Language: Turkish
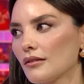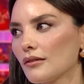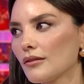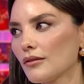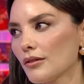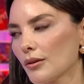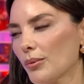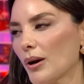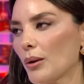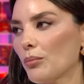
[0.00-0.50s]

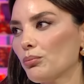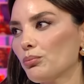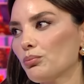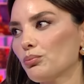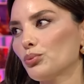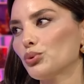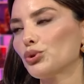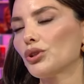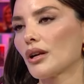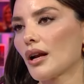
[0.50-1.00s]
Ve ben
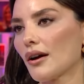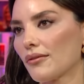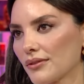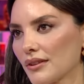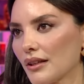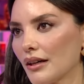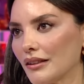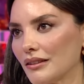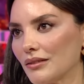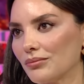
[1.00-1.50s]
bu
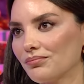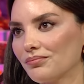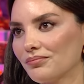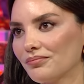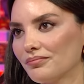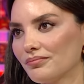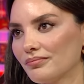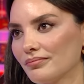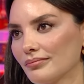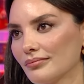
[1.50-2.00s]
taraftaydım.
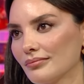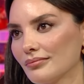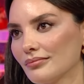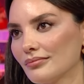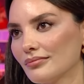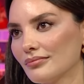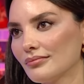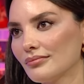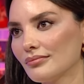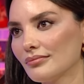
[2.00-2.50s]

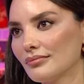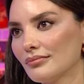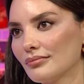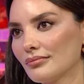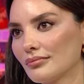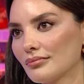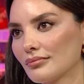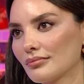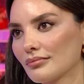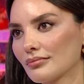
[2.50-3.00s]
Kimyayı
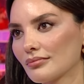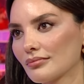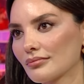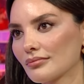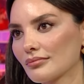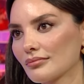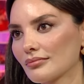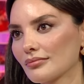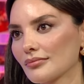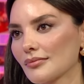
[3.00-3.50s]
bitirdin mi?